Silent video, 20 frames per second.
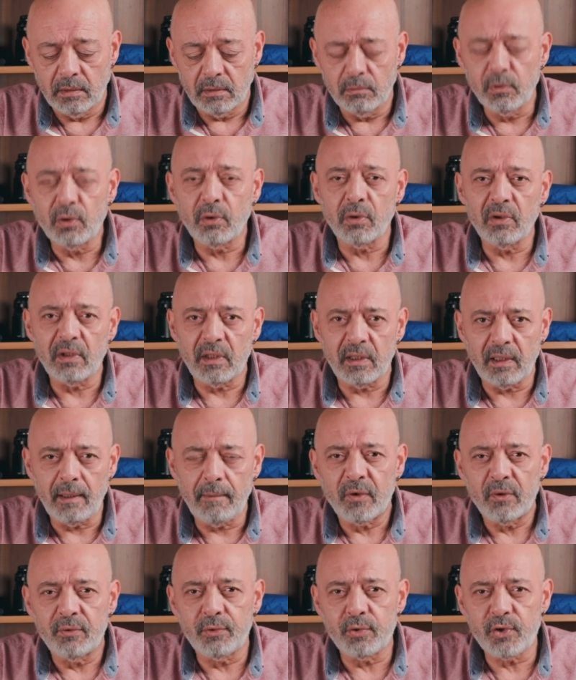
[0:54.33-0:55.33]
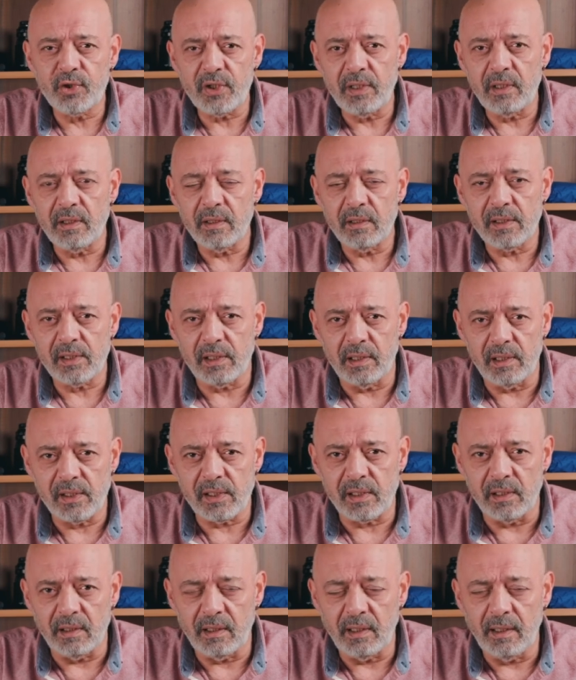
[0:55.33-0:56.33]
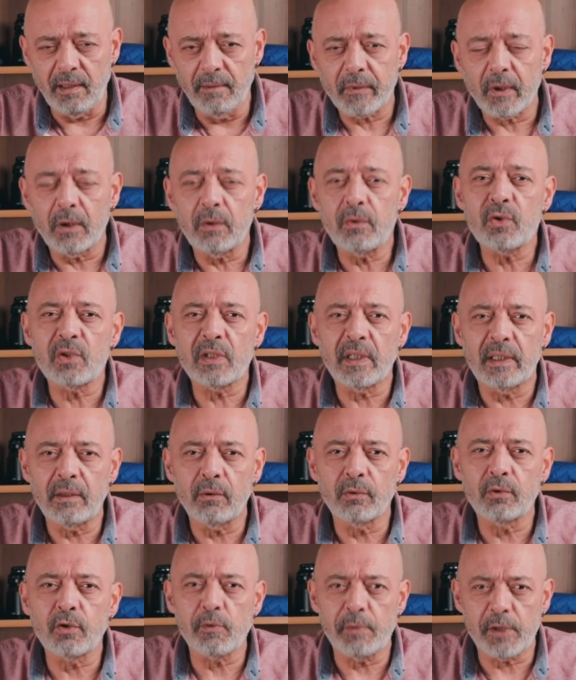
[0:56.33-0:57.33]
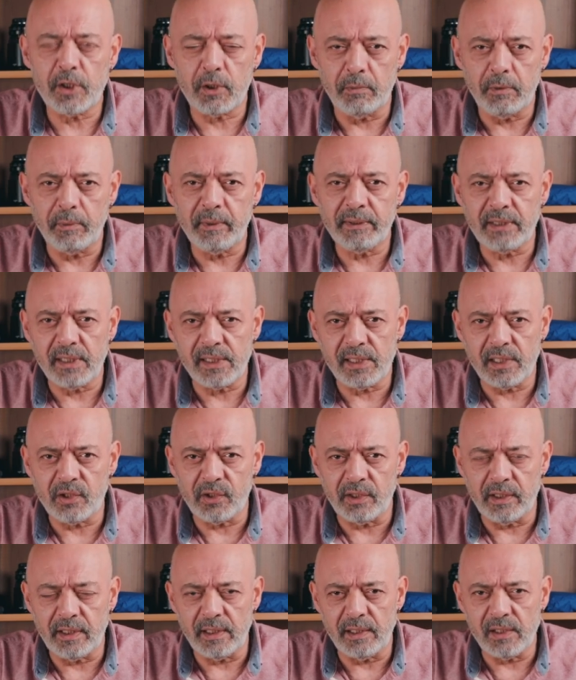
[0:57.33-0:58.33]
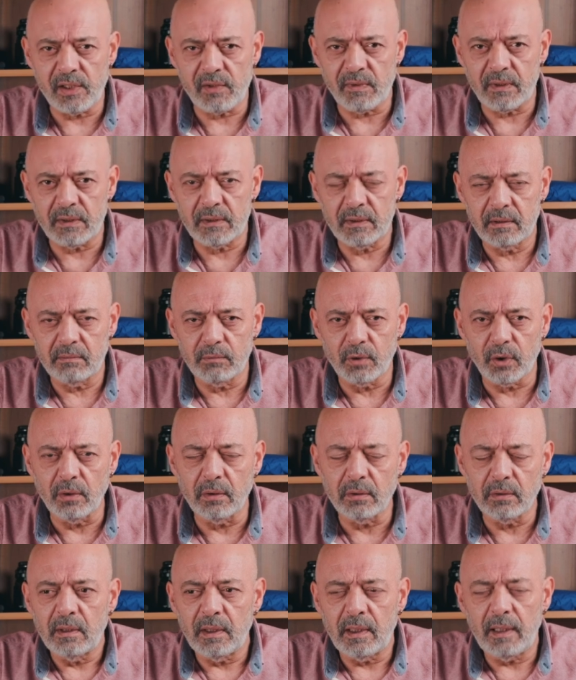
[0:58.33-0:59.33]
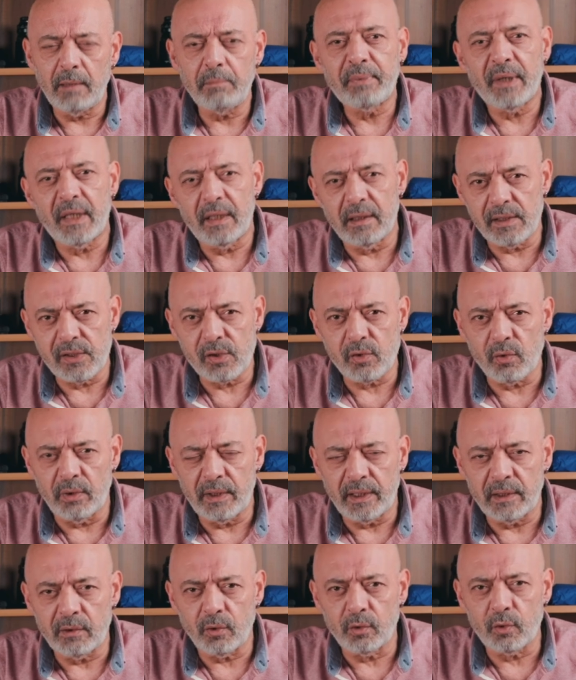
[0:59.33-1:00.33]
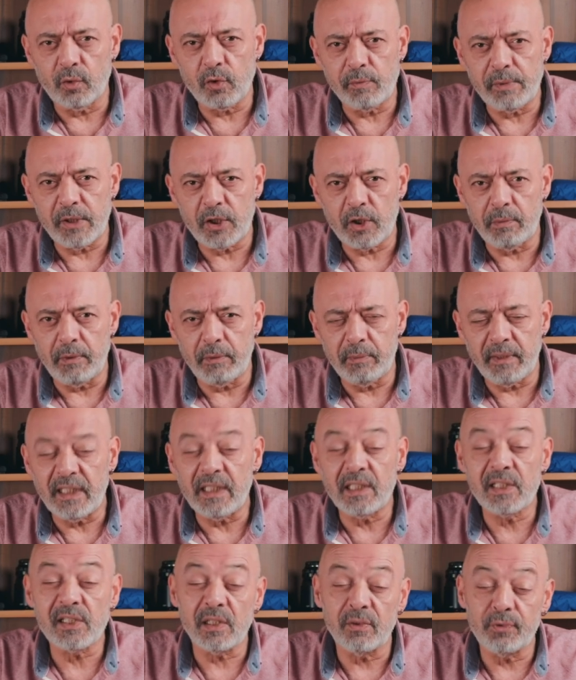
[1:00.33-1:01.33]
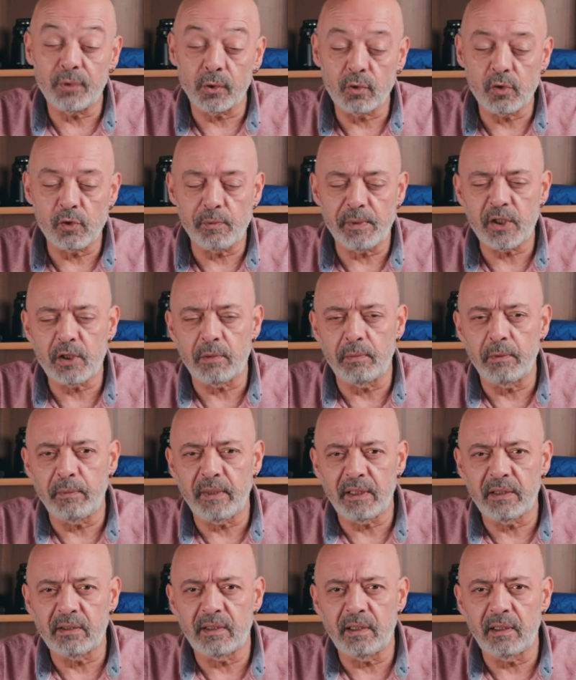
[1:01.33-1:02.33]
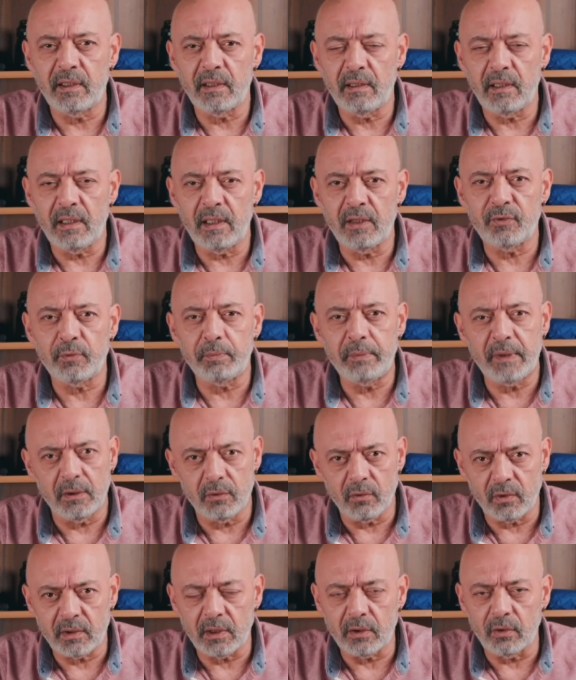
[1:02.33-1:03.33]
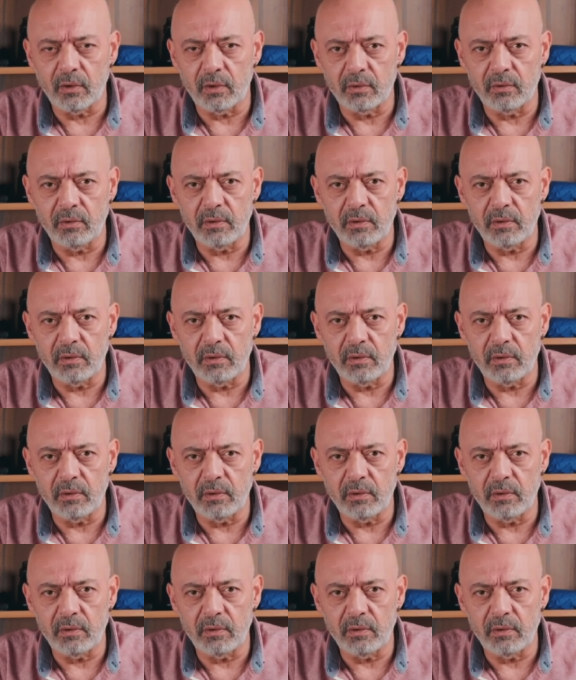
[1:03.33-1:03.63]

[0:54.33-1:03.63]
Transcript: Bu konuda da Fuji serisinde 3 tane 35 mm seçeneğiniz var. Bugün en pahalısı olan 35 mm XF 35 mm f1.4'ü